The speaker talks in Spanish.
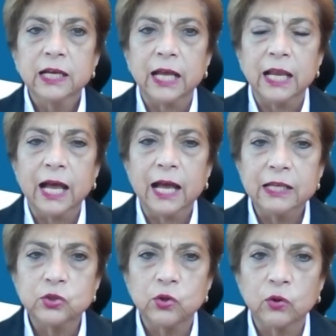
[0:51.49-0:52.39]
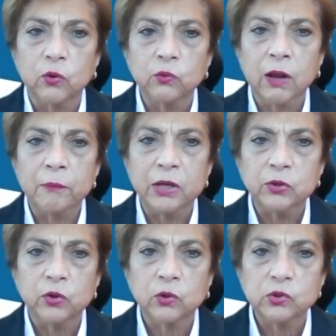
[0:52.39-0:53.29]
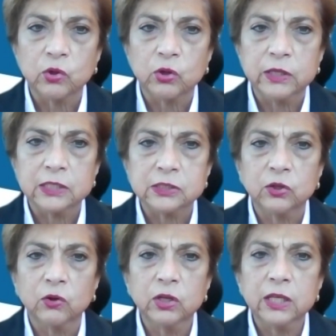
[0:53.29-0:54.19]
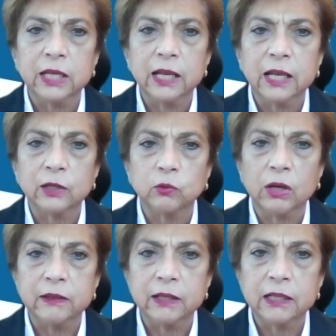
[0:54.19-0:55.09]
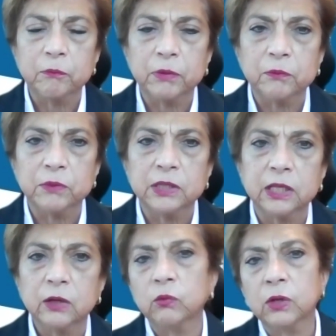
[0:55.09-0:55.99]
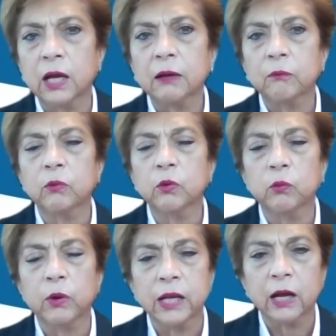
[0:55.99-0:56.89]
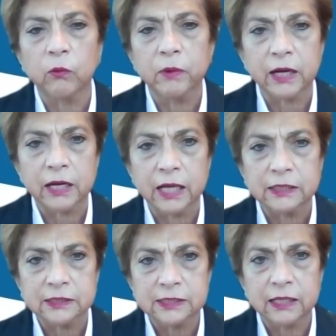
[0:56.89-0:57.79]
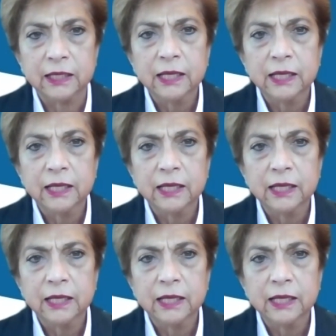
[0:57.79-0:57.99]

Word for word: que la ha hecho con una mayor consolidación y en la actualidad le permite una muy buena gobernanza.